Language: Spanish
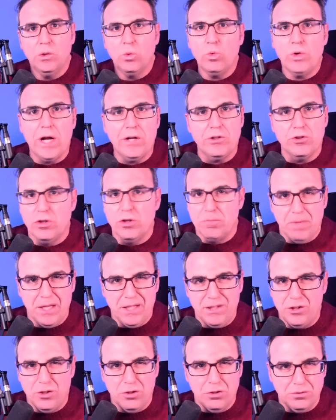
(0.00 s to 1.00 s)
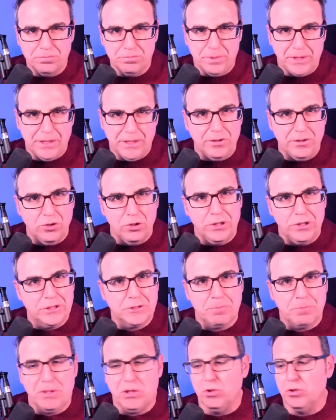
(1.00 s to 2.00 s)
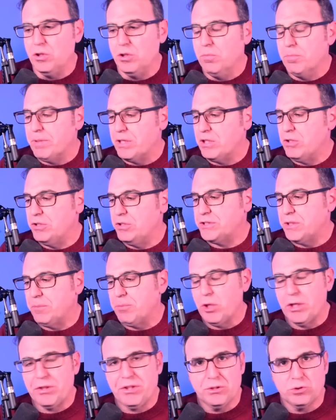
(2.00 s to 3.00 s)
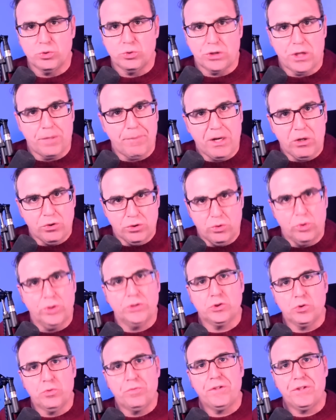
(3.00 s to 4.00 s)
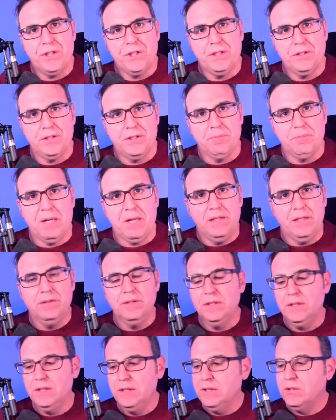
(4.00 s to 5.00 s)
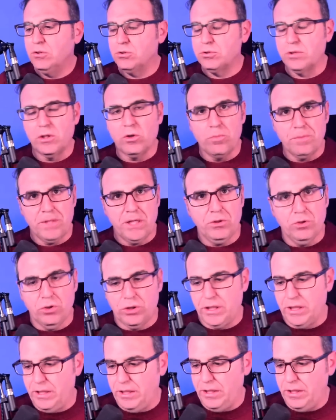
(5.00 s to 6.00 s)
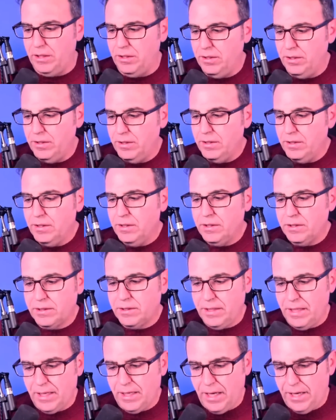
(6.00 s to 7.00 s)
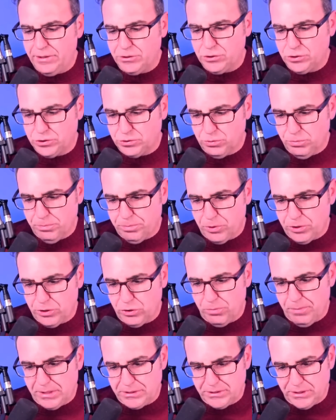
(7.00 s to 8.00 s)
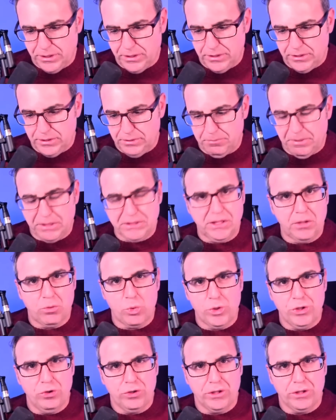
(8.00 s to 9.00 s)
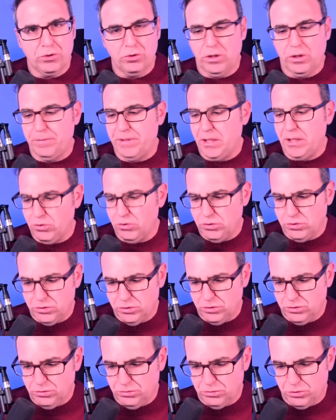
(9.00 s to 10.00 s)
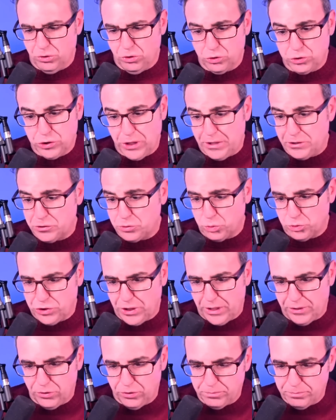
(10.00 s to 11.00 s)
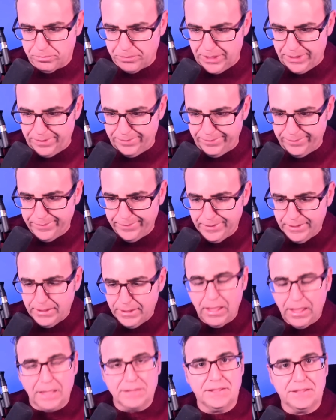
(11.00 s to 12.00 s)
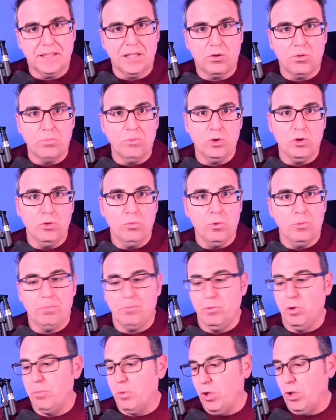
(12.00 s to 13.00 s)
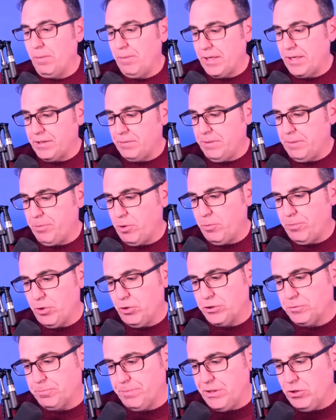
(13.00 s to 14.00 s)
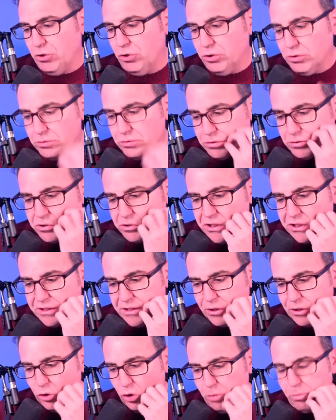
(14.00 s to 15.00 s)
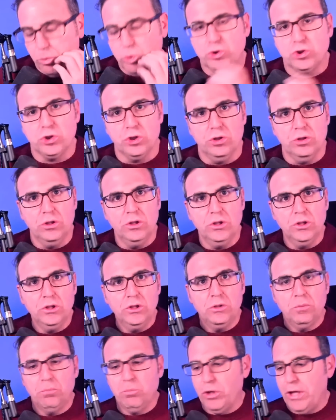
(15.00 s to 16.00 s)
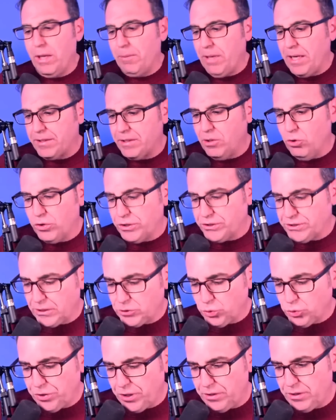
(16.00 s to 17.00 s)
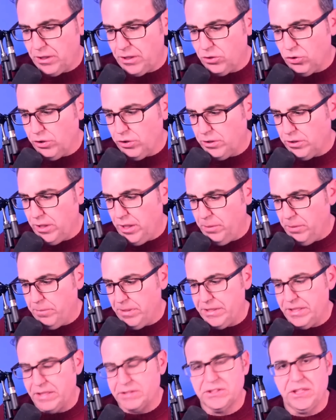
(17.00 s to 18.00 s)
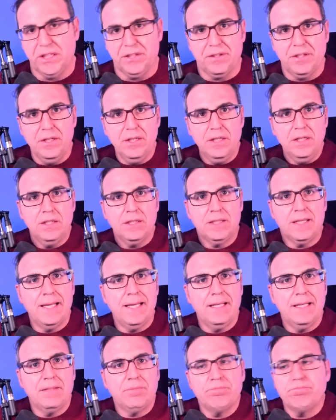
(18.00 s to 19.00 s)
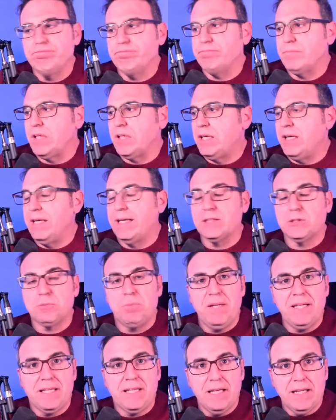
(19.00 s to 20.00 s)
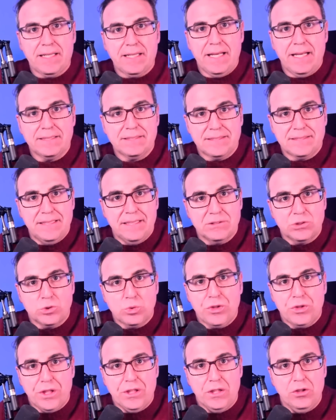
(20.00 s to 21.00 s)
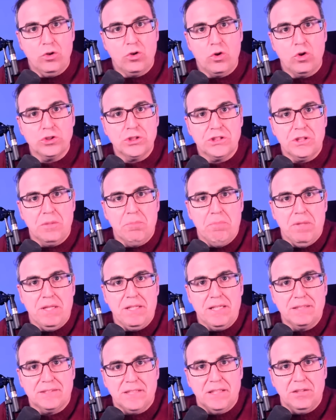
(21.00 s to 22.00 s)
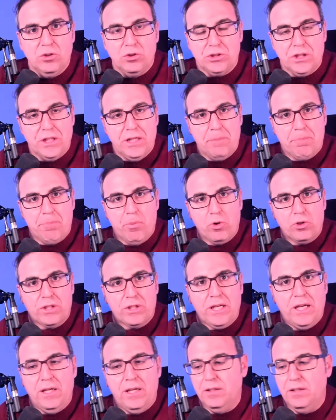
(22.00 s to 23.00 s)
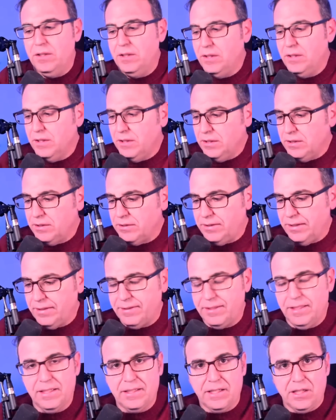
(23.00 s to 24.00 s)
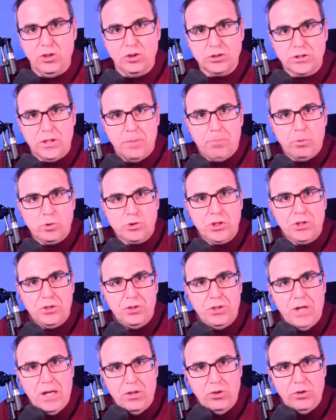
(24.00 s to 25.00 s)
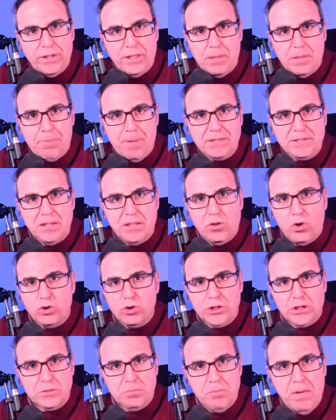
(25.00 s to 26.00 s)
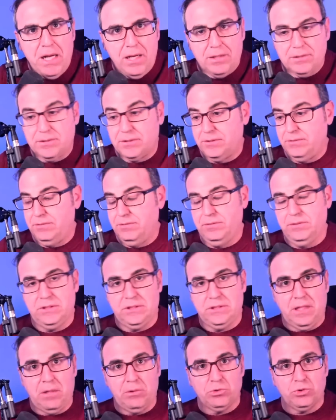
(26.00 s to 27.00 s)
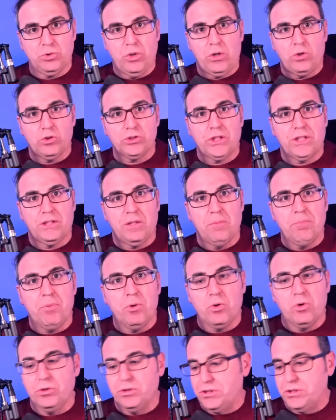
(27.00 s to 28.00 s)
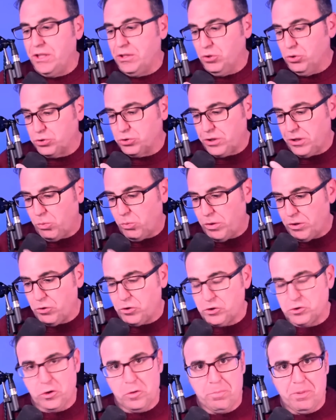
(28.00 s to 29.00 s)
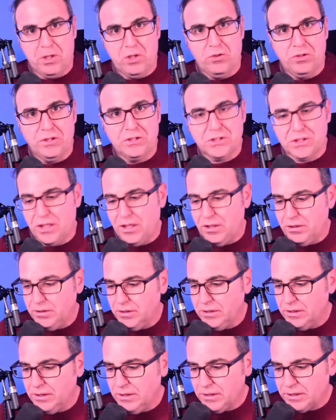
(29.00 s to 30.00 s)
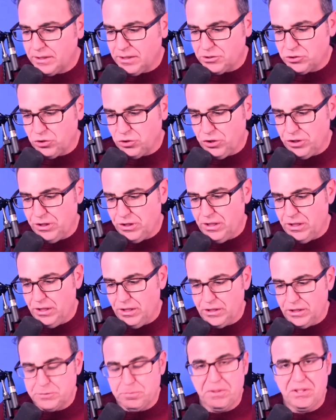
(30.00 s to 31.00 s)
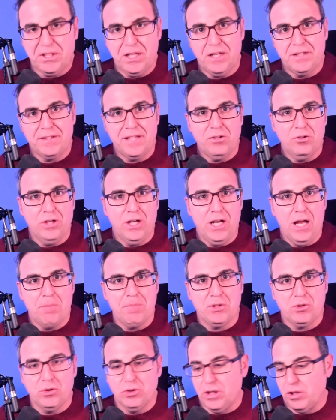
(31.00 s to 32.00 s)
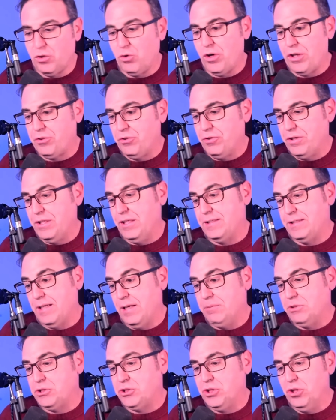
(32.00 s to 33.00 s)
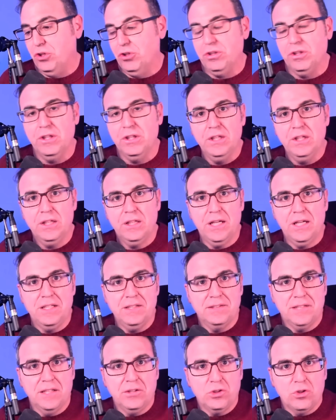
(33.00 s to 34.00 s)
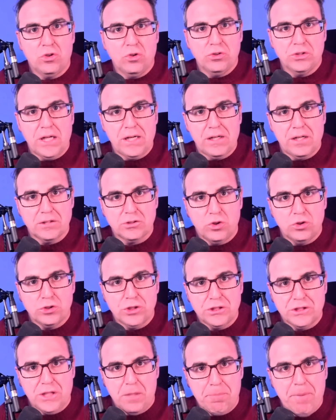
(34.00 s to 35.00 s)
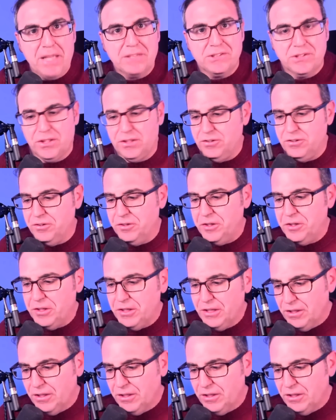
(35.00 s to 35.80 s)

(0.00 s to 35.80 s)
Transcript: Un año y medio pidiendo el despido de un periodista por hacer su trabajo no es suficiente, ¿vale? Os recomiendo que, que hagáis un poquito más de, más de ruido que todavía no, no os han escuchado. Bien. Así que como no, puedo hablar de mi propio despido, sintiéndolo mucho, voy a hablar de lo que está sucediendo en, en Mediaset. Que, que explique que estén sucediendo cosas en Mediaset no tiene por qué decir que yo esté posicionado en que pasen cosas malas es una cosa que tampoco entiendo. Os recuerdo que soy periodista, que estoy eh, especializado en el ámbito del corazón y de televisión e intento contar las cosas que pasan.